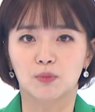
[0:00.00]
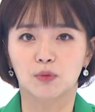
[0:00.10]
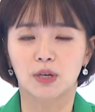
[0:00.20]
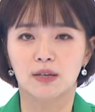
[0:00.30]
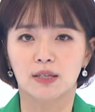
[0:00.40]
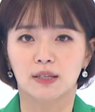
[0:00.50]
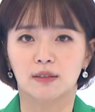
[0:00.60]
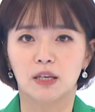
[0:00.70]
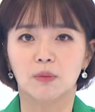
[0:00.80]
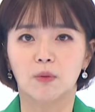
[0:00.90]
30분까지
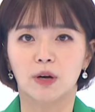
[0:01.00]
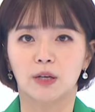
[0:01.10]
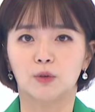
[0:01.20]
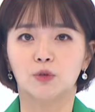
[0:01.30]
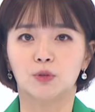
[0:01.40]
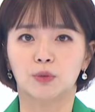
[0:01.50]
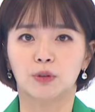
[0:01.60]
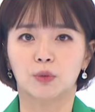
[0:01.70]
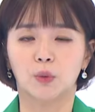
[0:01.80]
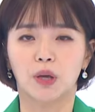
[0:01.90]
TV와
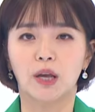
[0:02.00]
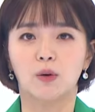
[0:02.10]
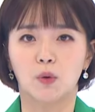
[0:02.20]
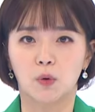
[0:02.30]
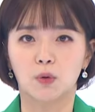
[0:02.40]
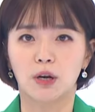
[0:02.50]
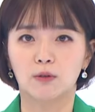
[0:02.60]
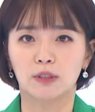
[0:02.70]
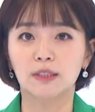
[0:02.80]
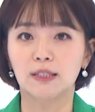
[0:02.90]
유튜브를 통해
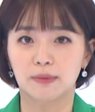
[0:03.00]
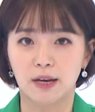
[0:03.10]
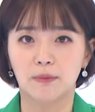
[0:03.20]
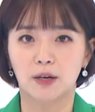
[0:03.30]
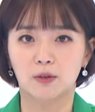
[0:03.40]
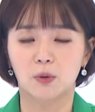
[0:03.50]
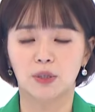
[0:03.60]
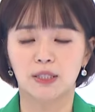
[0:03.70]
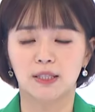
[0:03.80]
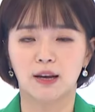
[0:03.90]
코로나19 특집
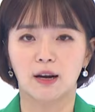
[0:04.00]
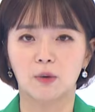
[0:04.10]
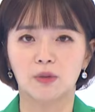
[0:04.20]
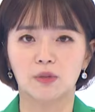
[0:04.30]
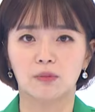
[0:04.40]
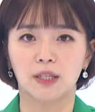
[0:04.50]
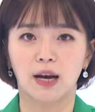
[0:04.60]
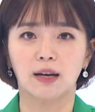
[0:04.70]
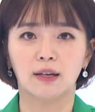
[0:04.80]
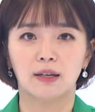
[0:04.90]
생방송을 진행하고 있습니다.
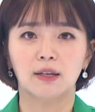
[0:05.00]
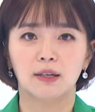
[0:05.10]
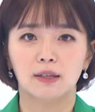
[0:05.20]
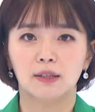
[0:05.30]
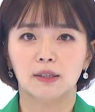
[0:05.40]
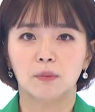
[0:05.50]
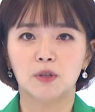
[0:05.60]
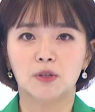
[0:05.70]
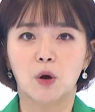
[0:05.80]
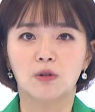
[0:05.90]

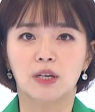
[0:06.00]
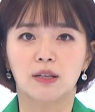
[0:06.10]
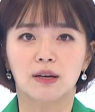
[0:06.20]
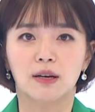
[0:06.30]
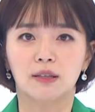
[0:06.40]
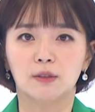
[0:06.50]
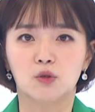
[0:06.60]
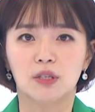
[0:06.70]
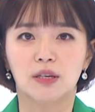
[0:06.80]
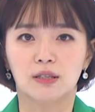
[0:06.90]
먼저 서울시에 나가 있는
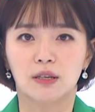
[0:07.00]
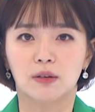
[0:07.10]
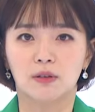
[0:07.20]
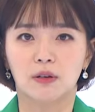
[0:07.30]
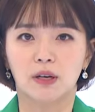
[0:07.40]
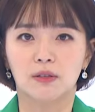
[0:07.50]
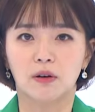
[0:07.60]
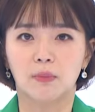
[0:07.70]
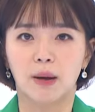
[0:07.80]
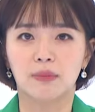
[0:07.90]
취재기자
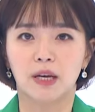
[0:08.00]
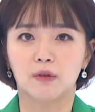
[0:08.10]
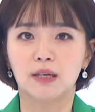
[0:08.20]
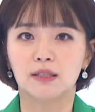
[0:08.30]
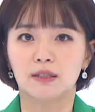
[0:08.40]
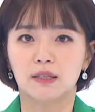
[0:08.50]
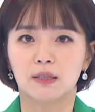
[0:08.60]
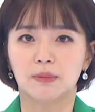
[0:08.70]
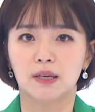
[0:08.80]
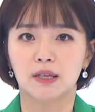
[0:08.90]
연결해서 밤사이 확진자 집계